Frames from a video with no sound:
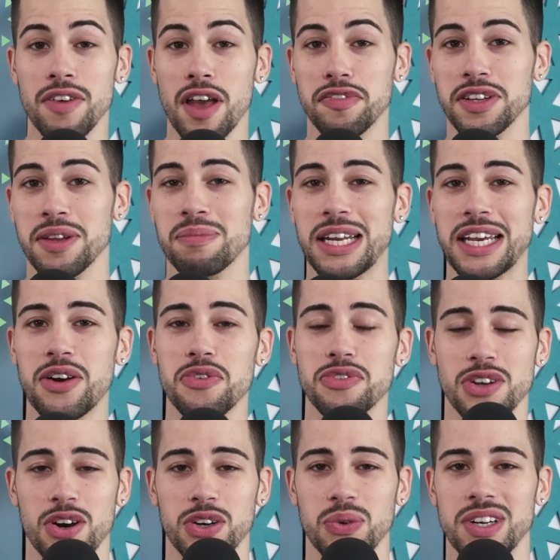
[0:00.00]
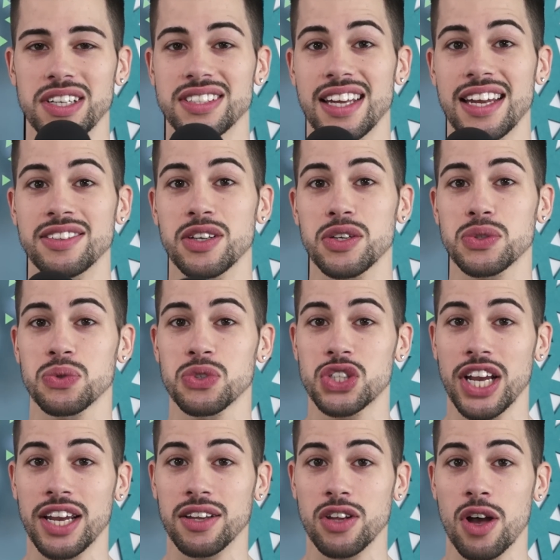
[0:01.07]
werfen den Blick auf die aktuellen Standings und
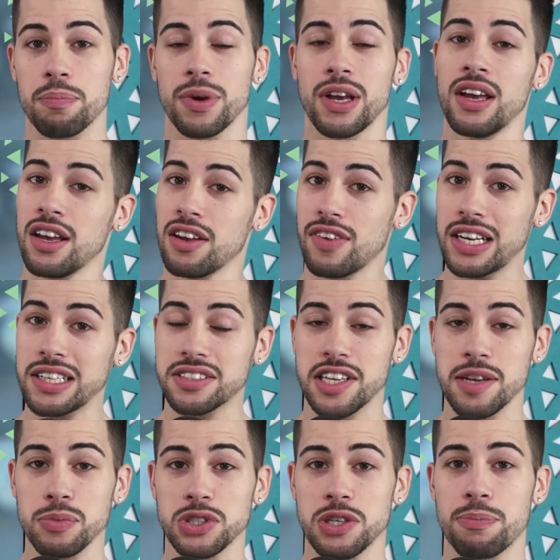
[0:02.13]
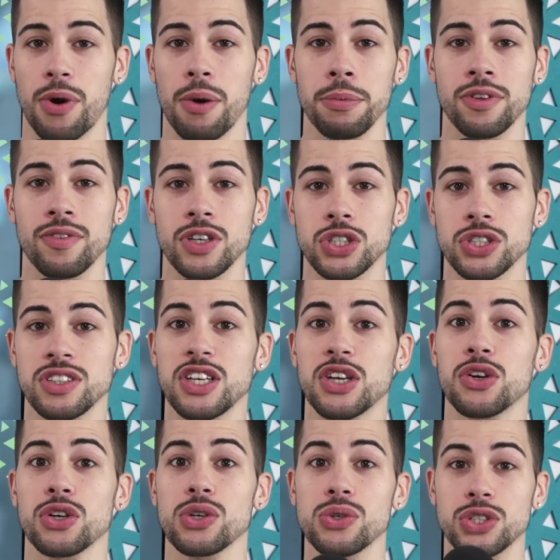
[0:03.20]
checken ab, welches Team aus der Premier Division die
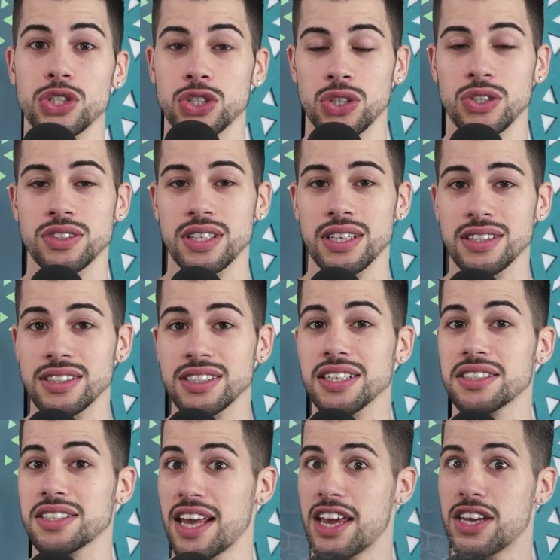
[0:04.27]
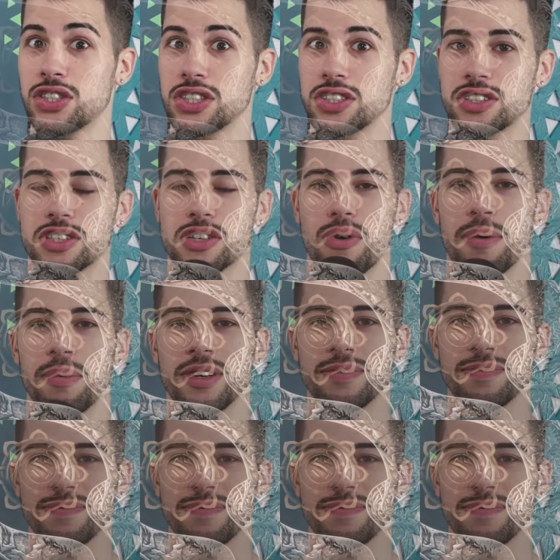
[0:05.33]
grösste Chance hat, sich das Aegis zu graben.